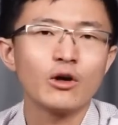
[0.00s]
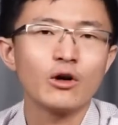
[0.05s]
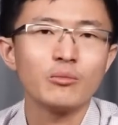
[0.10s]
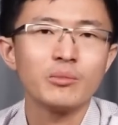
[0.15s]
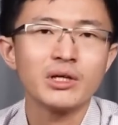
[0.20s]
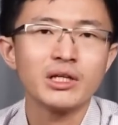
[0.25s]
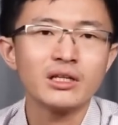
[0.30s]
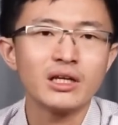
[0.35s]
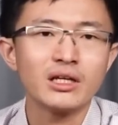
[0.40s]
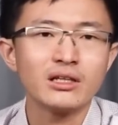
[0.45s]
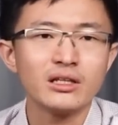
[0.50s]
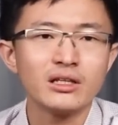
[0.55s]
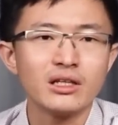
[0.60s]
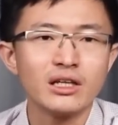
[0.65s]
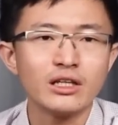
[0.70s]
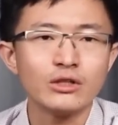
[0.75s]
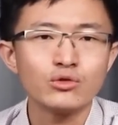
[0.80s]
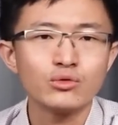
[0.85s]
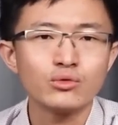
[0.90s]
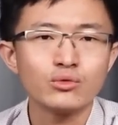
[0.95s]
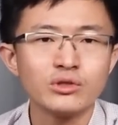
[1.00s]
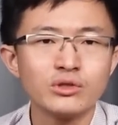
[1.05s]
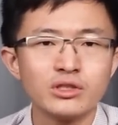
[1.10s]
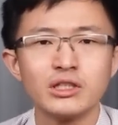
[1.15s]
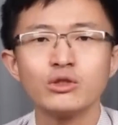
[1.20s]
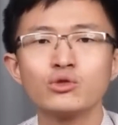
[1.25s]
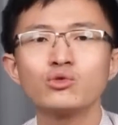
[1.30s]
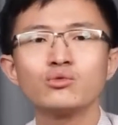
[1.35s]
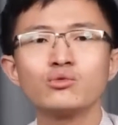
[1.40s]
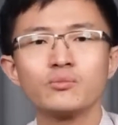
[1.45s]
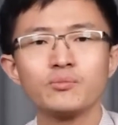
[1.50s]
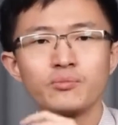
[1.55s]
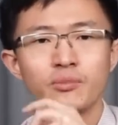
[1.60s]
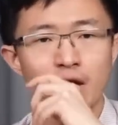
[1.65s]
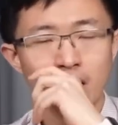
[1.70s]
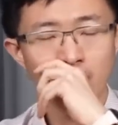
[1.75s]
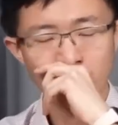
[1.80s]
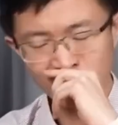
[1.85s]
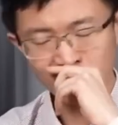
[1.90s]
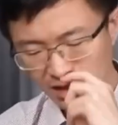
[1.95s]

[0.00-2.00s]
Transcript: 到明年的年初结束啊，